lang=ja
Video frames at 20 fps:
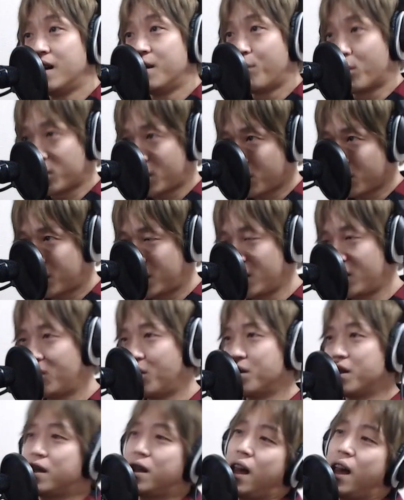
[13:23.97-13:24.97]

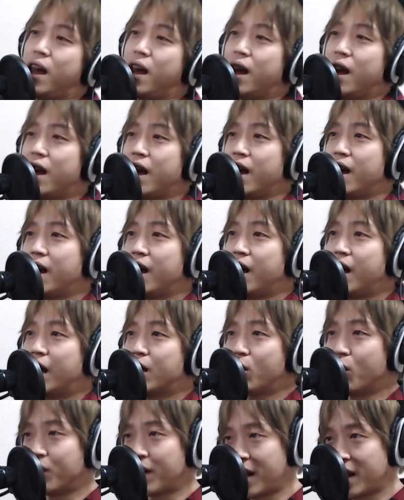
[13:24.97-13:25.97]
ポテトキッドにて、えー、あ
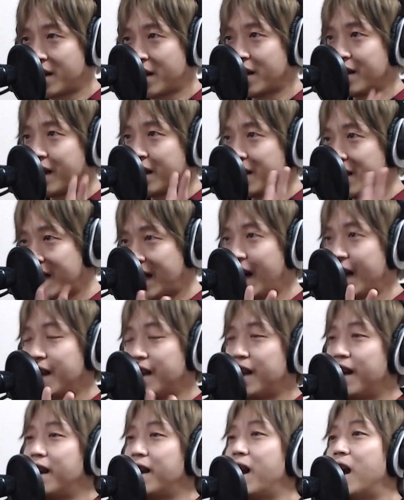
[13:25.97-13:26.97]
とね年内2回、
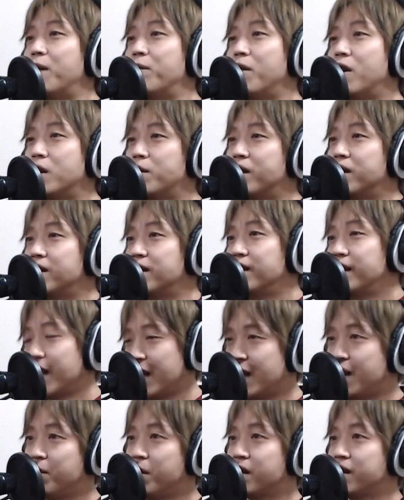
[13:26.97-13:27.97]
えー、ライブありますぜ
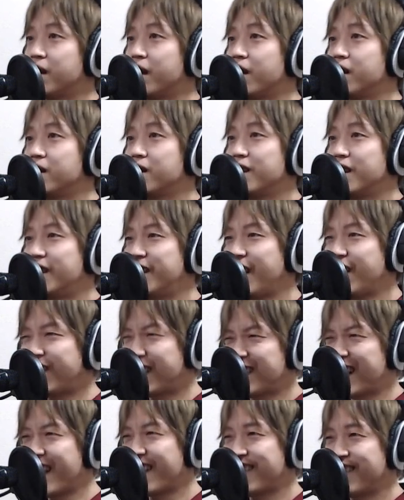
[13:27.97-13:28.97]
ひ皆さん来てく
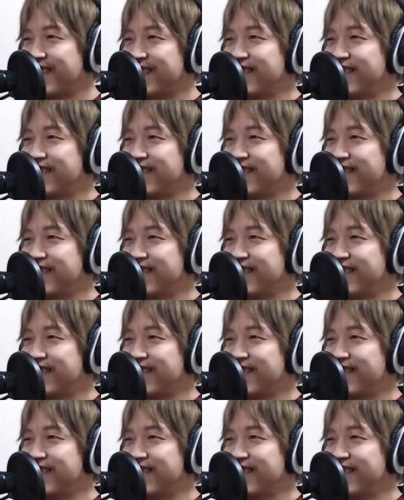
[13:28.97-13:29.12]
ださい